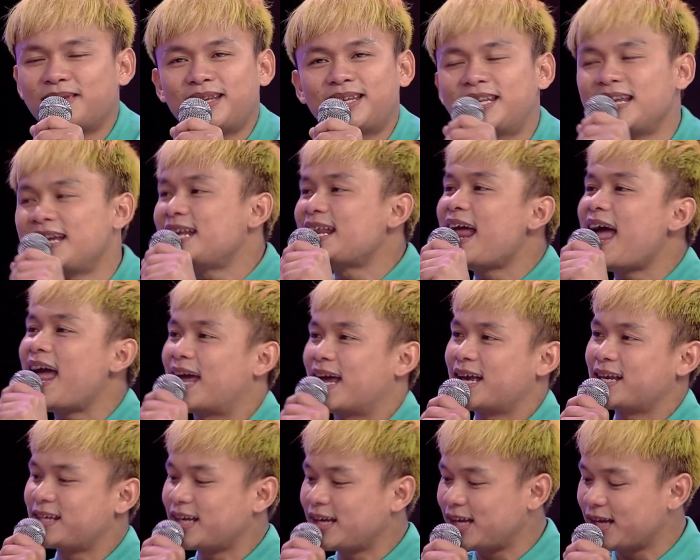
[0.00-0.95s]
hindi na eh.
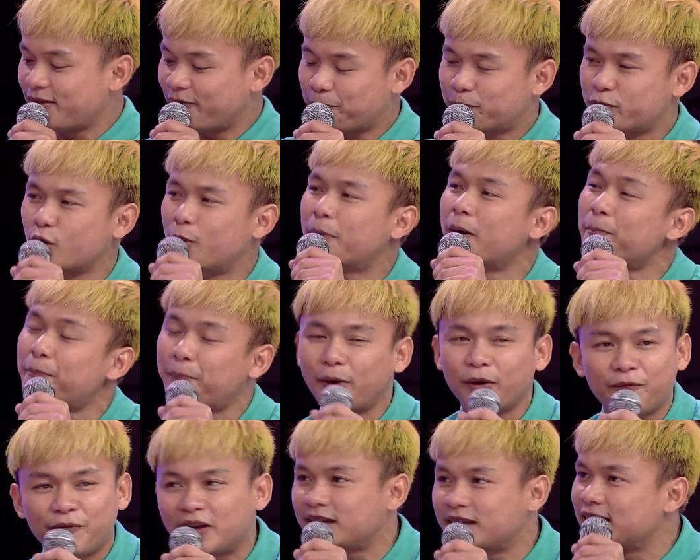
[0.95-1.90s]
Kasi sobrang
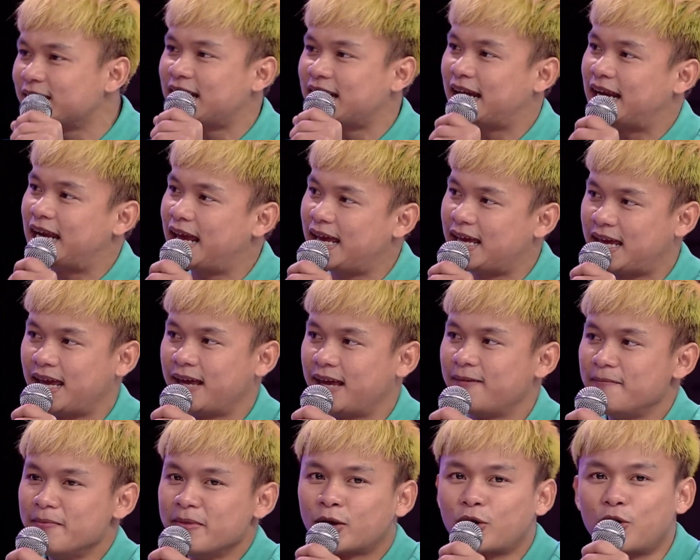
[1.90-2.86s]
perfect ni Jelay.
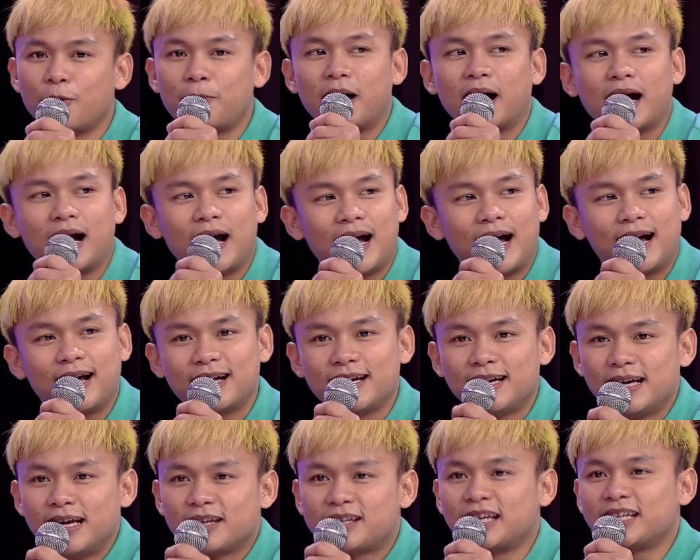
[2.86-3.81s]
Kumbaga,
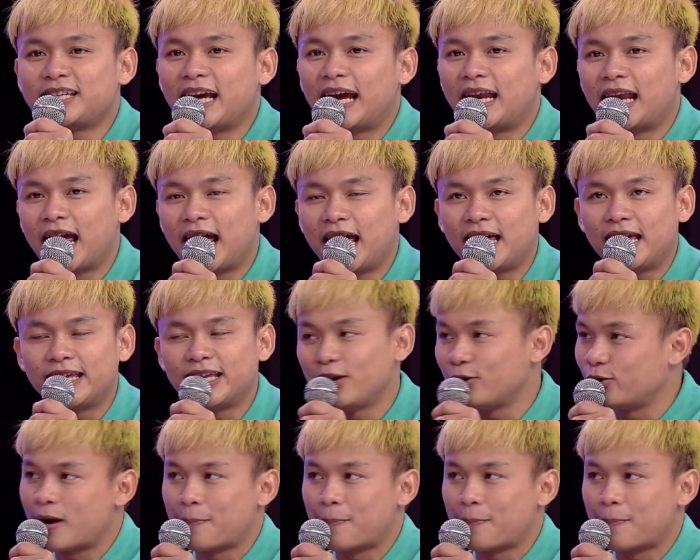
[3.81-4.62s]
si Jelay, hindi ko